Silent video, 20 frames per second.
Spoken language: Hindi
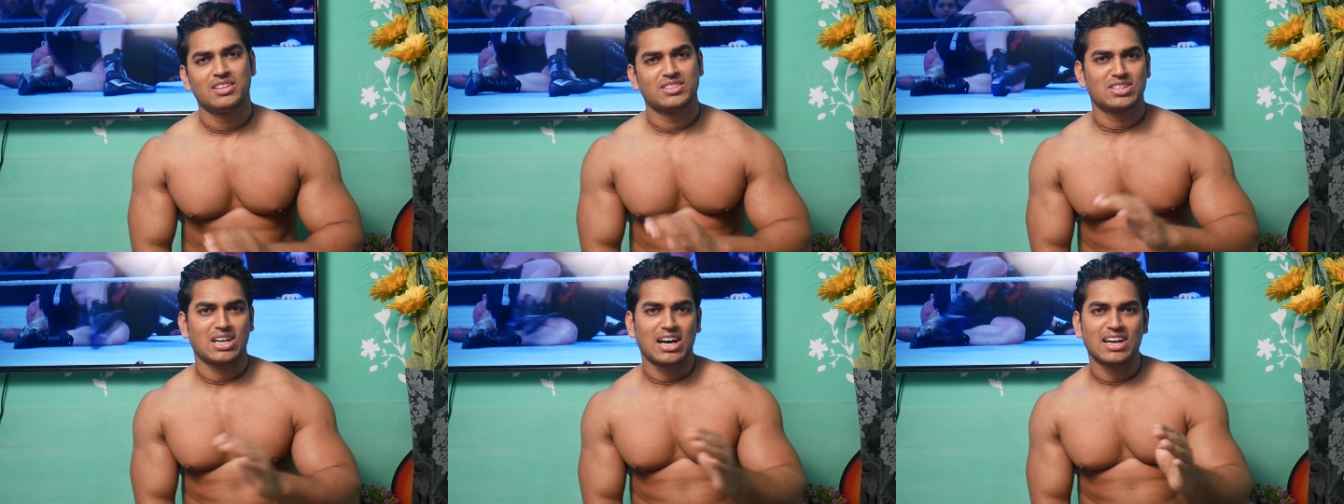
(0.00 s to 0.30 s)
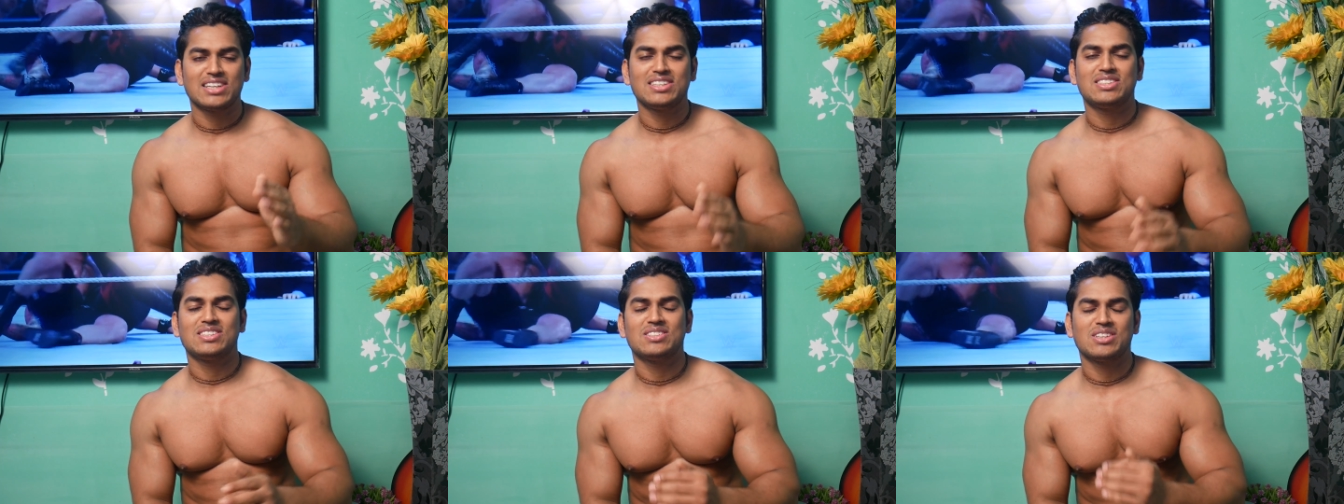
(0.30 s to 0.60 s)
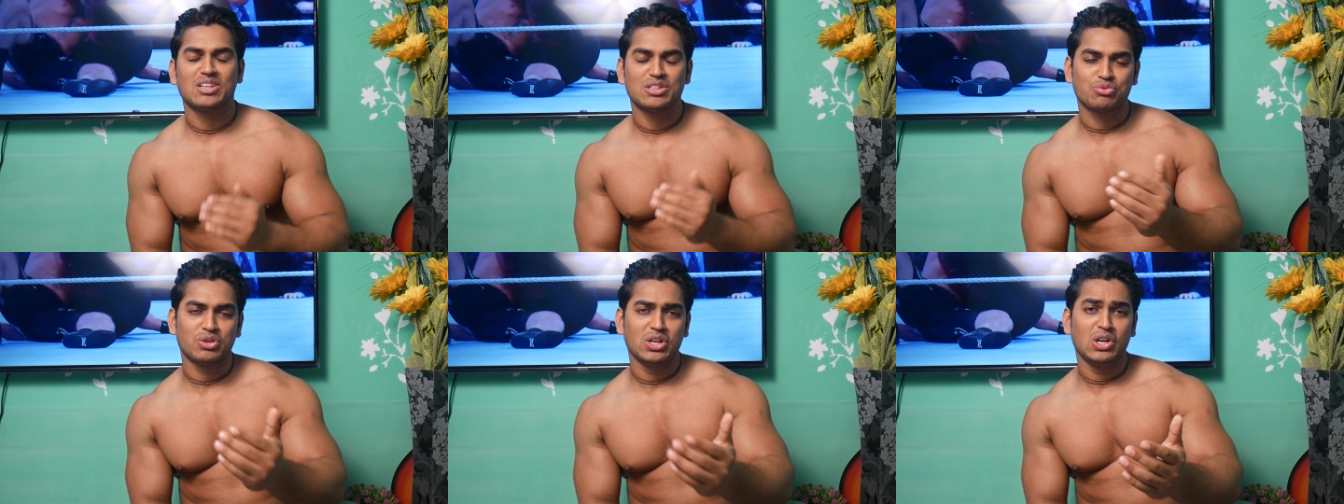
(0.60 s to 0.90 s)
सारी
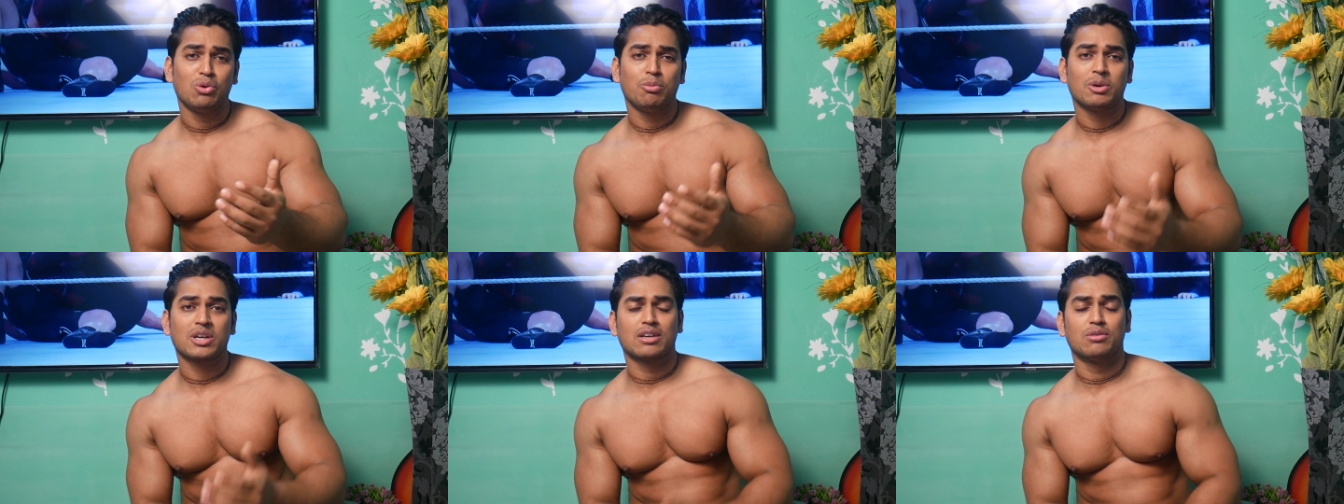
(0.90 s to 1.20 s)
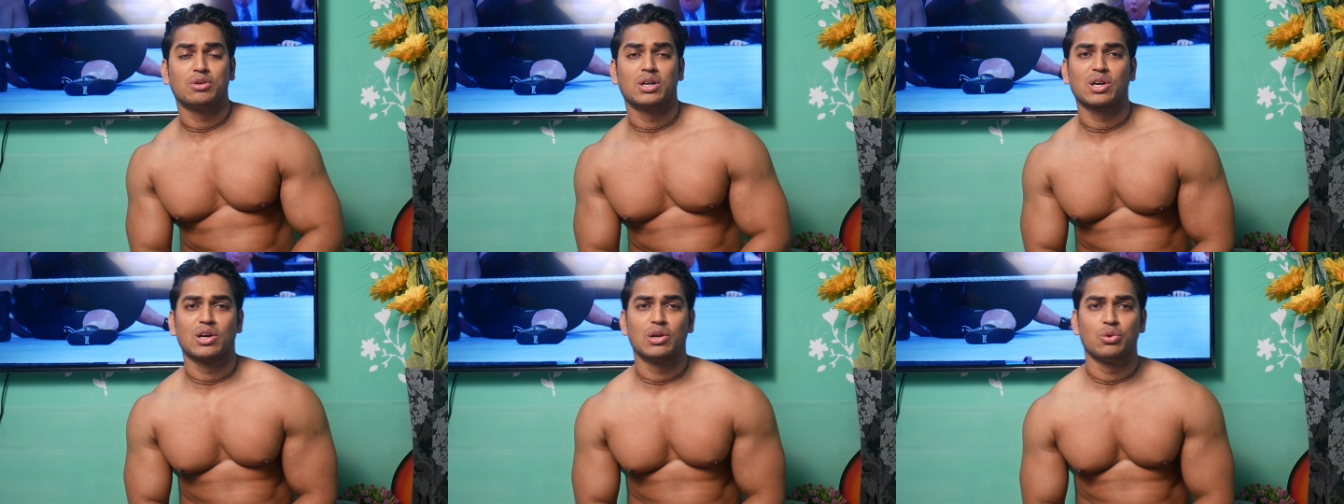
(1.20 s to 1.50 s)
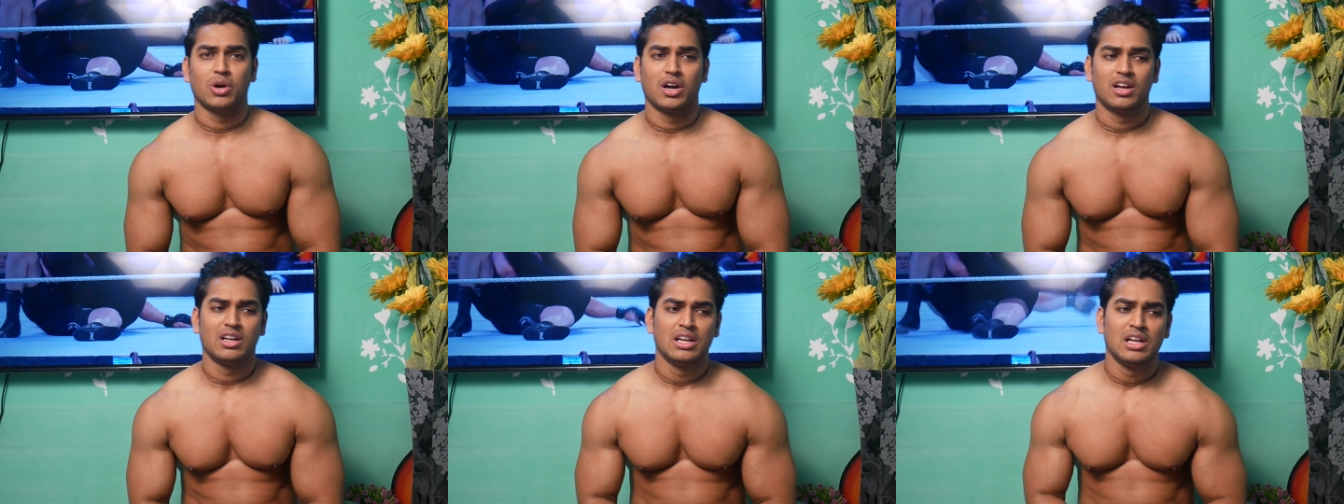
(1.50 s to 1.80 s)
चीजें इस वीडियो में कवर
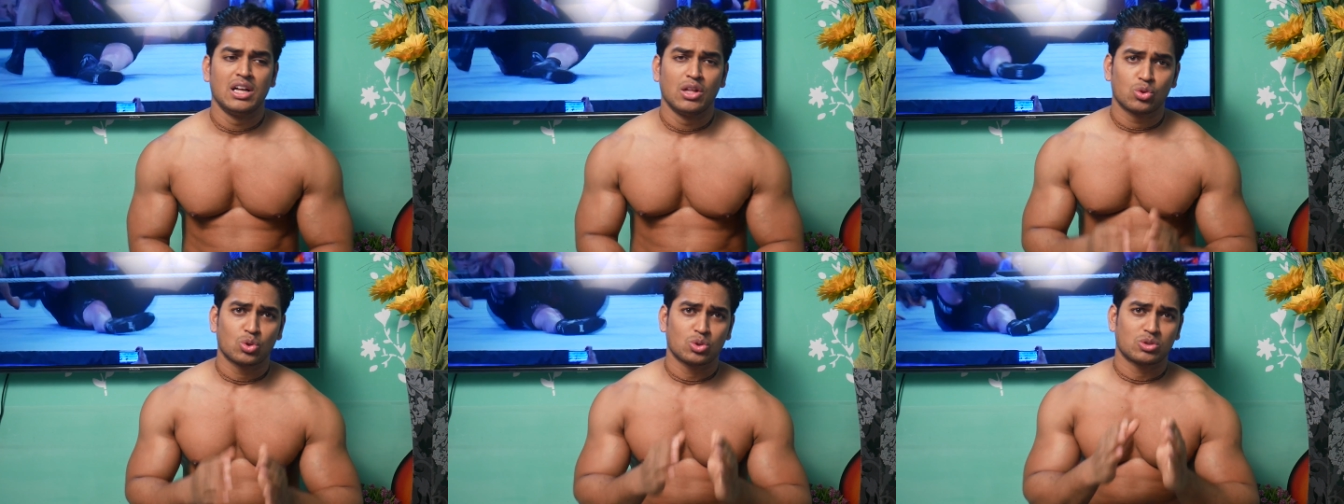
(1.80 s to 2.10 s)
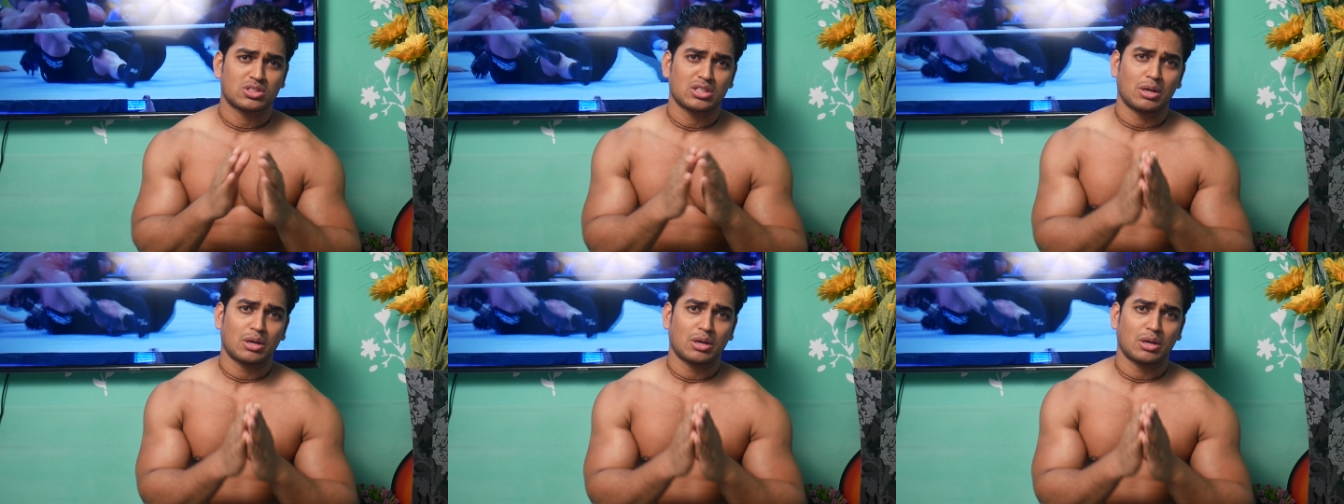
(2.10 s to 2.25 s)
करूंगा तो